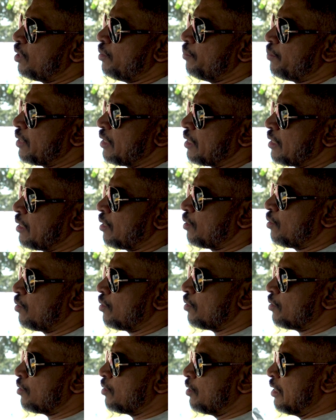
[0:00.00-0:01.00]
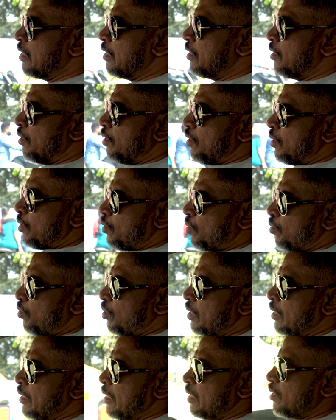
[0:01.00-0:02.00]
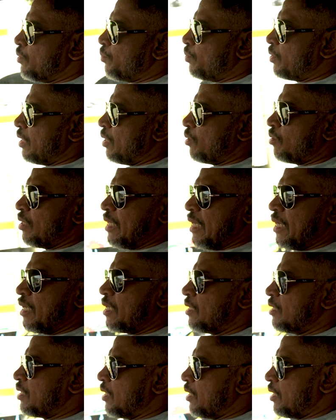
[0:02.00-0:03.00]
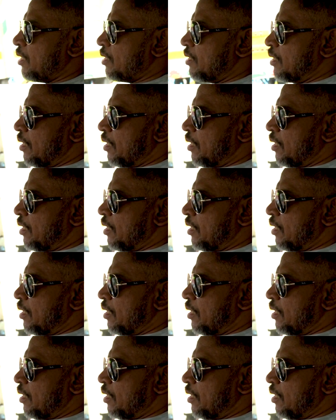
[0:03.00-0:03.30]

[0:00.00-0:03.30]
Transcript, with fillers: ஒலிம்பியனாக இருந்தால் கூட ரோட்டில் நடந்து போனால் அவங்களை யாருன்னு தெரியாது